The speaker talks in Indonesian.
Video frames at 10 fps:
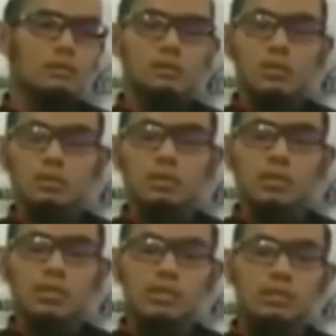Sesuatu itu
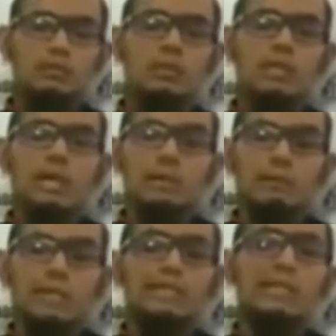dikatakan wajib karena ada
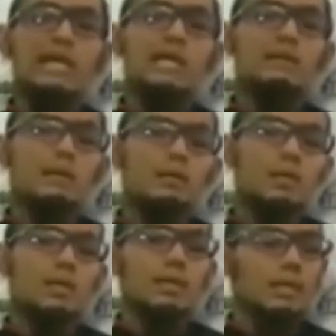perintah dalam
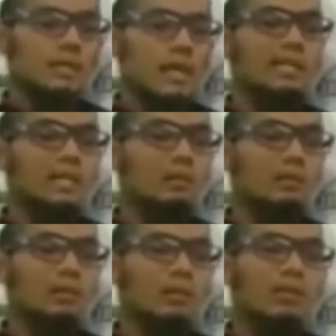Al-Quran dan hadis.
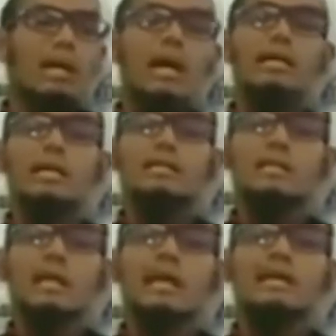Atau ada
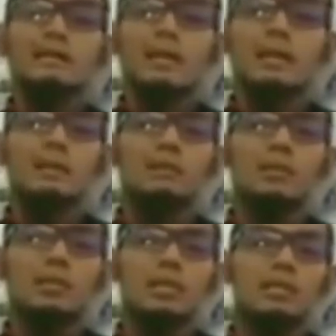celaan dalam
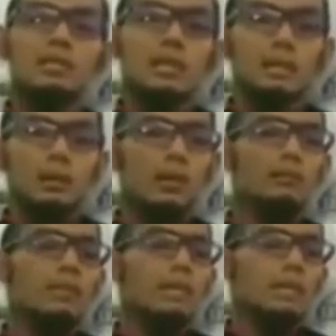Al-Quran dan hadis terhadap
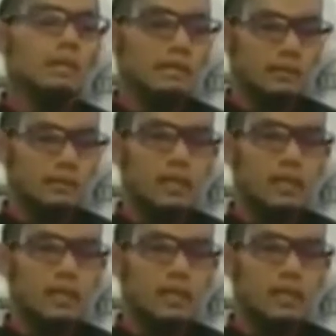orang yang meninggalkannya.